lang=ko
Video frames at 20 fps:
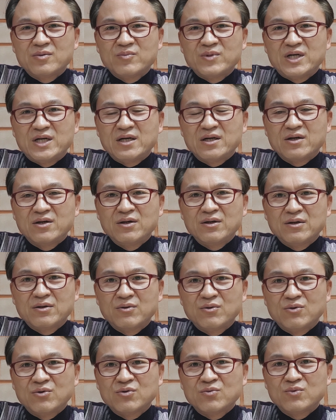뭐 항균
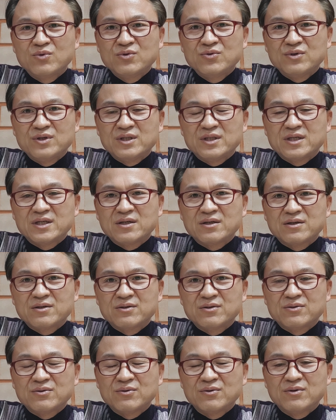호르몬도 있다
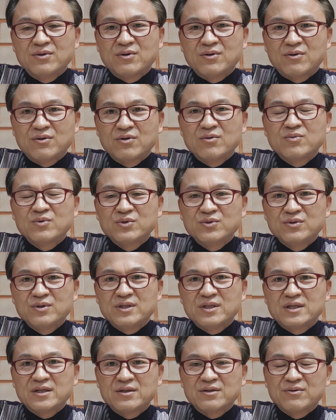그러고 호르몬도
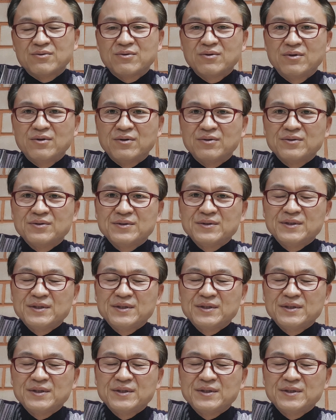있다 그러고